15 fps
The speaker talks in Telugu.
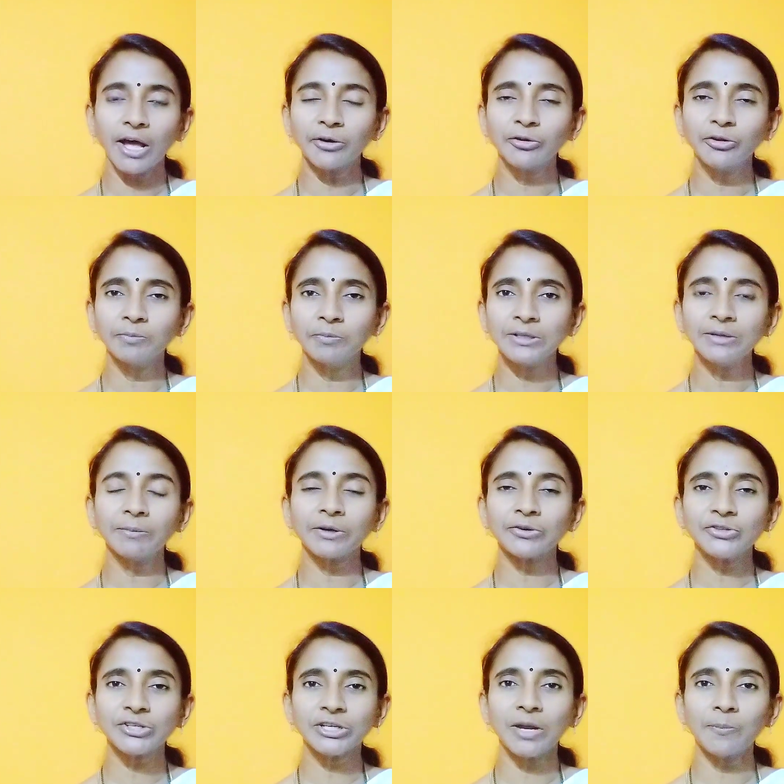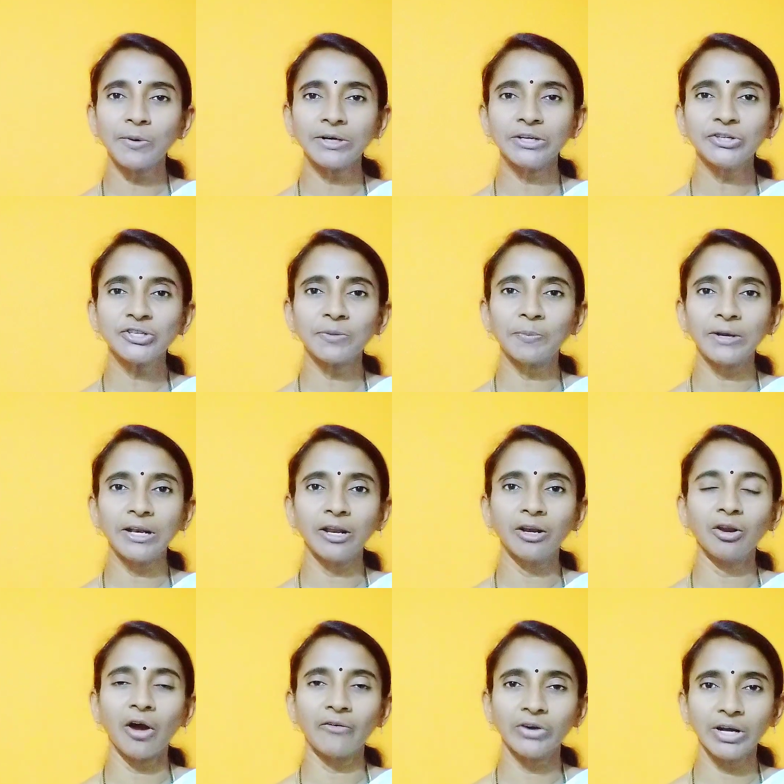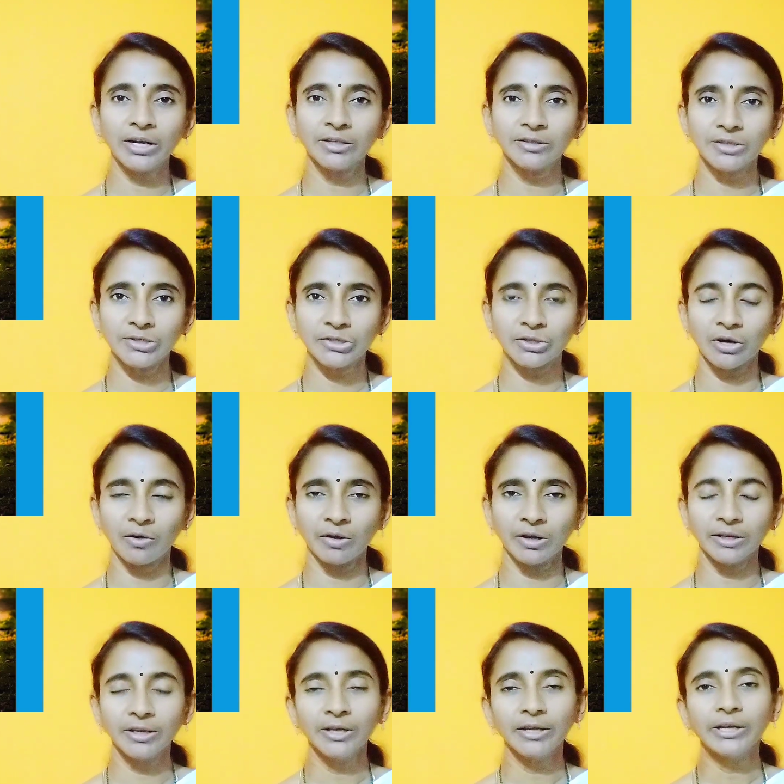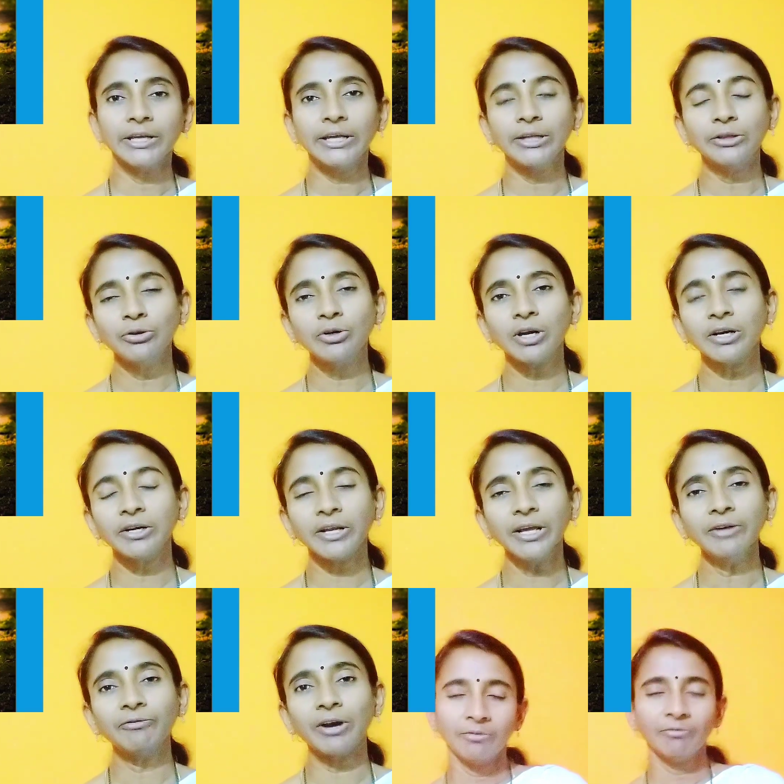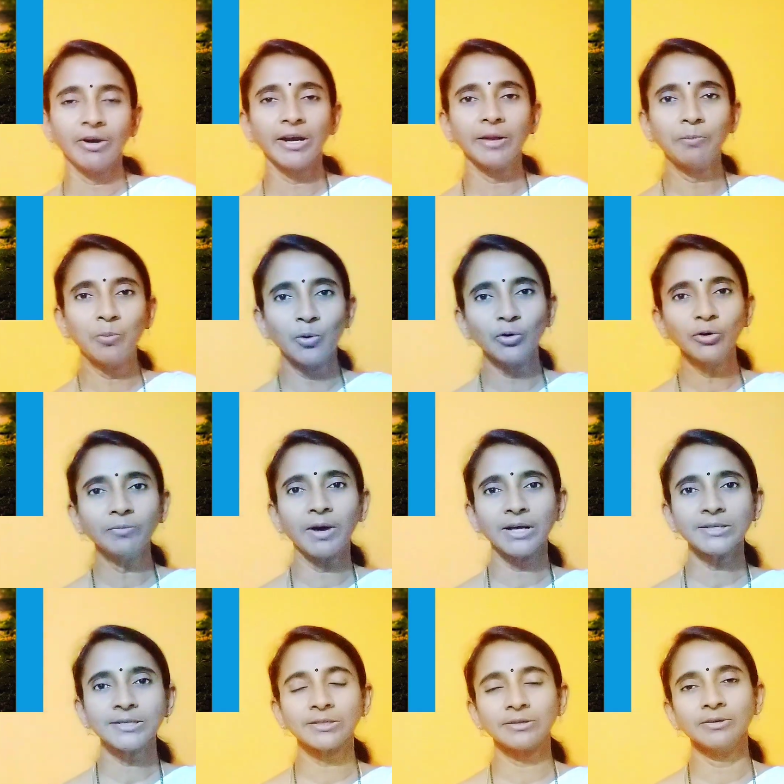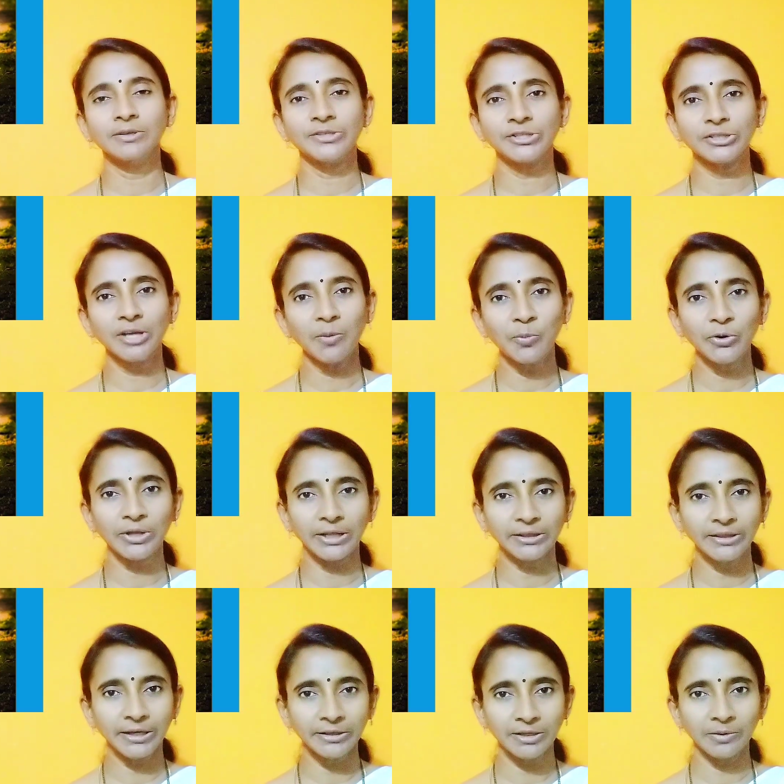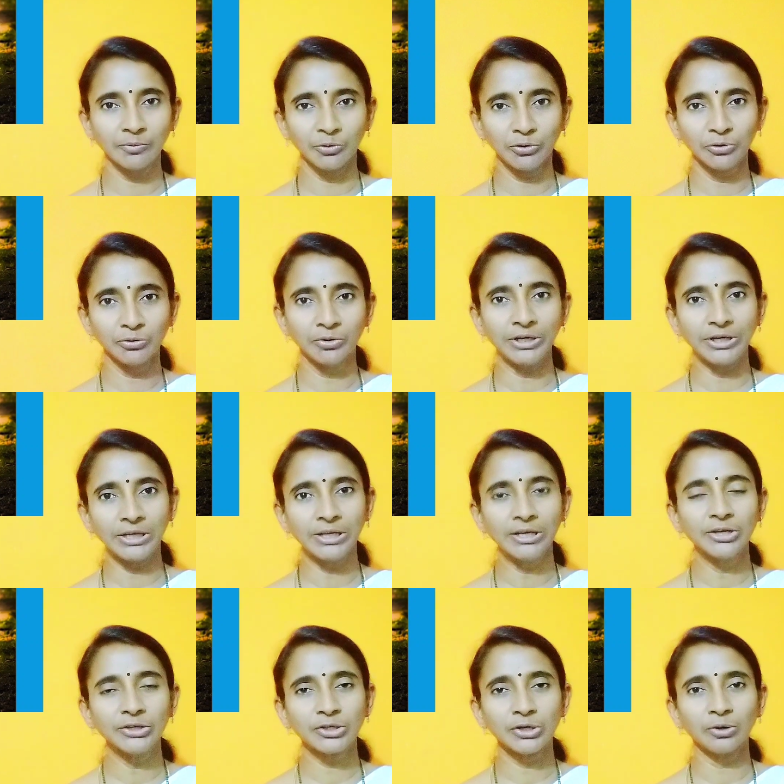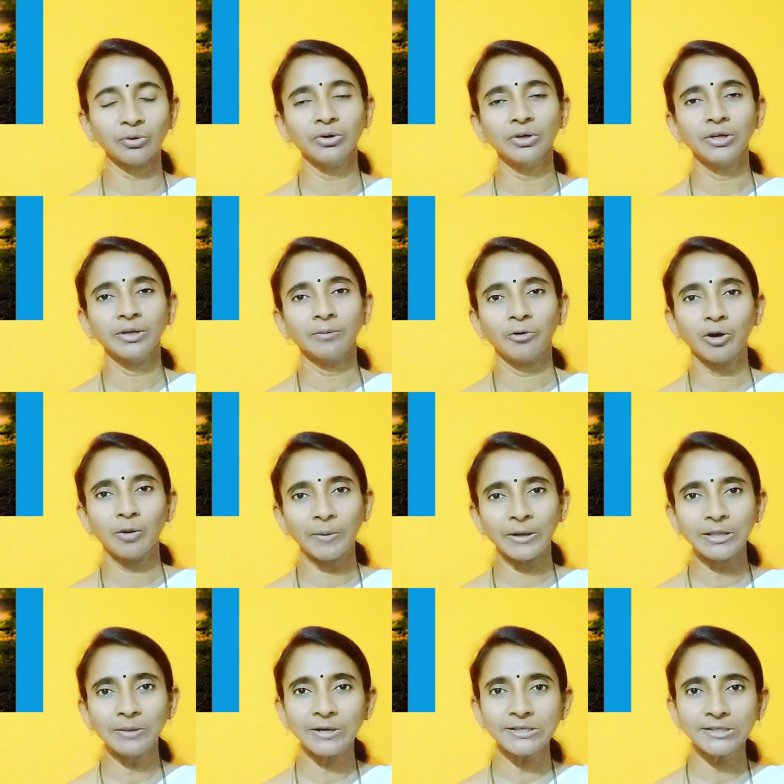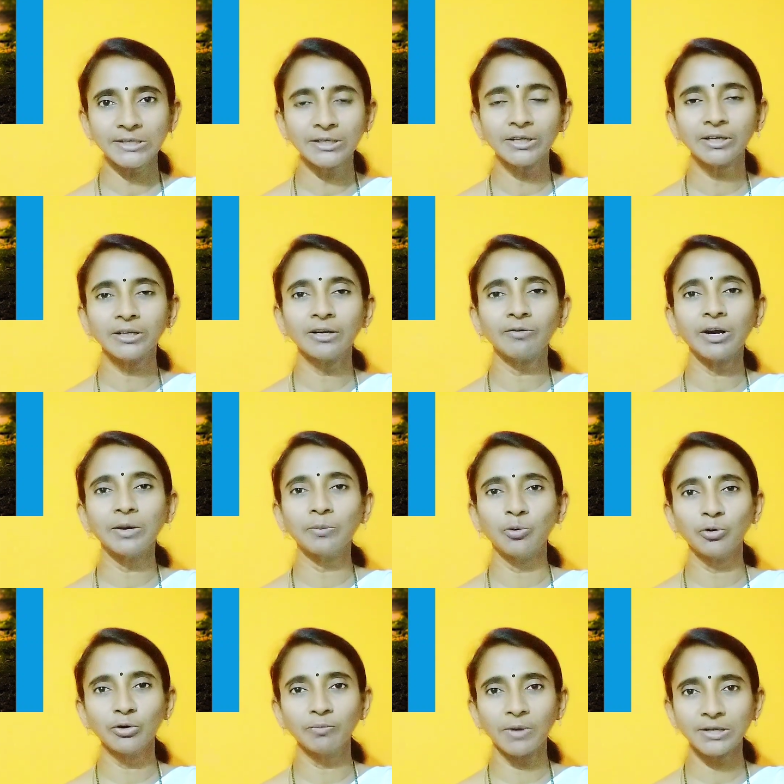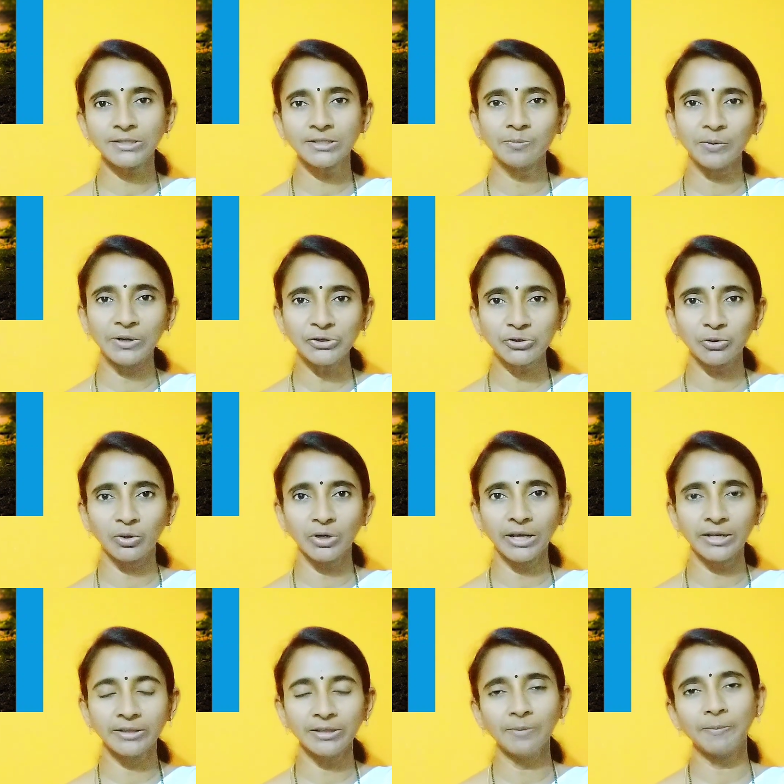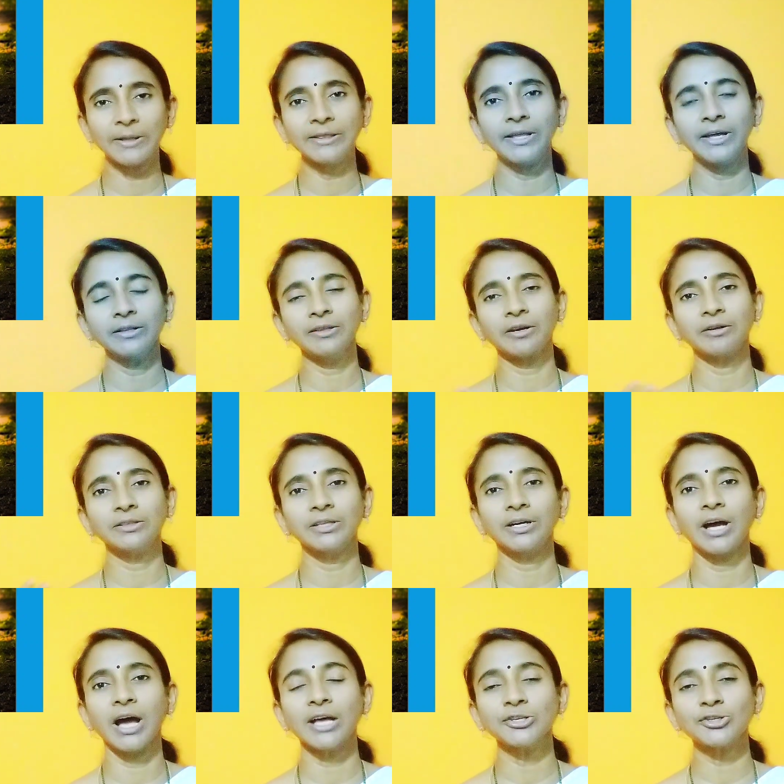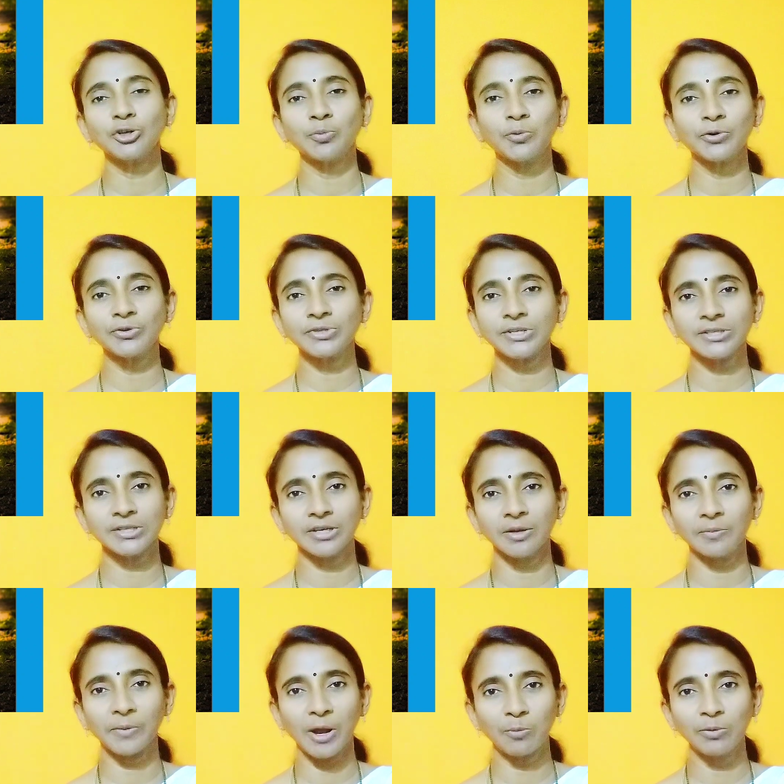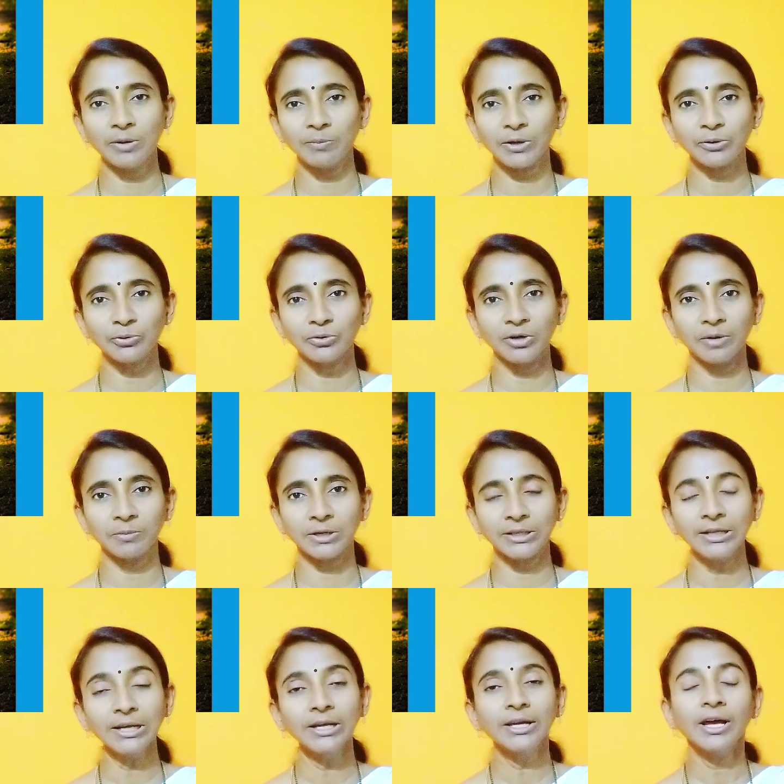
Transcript: ఆరోగ్యం మీద మనం చిన్నప్పటి నుంచే పిల్లల్లో అవగాహన తీసుకురావాలి ఎందుకంటే వాళ్ళ బోన్ మాస్ చిన్నప్పుడు ఎంత అయితే ఉంటుందో ఈ టీనేజ్లో ఒక పది పర్సెంట్ కనుక వాళ్ళ బోన్ మాస్ని పెంచుకోగలిగితే పెద్ద అయిన తర్వాత ఆస్టియోపోరోసిస్ అనే ప్రాబ్లం అనుకున్నాం కదా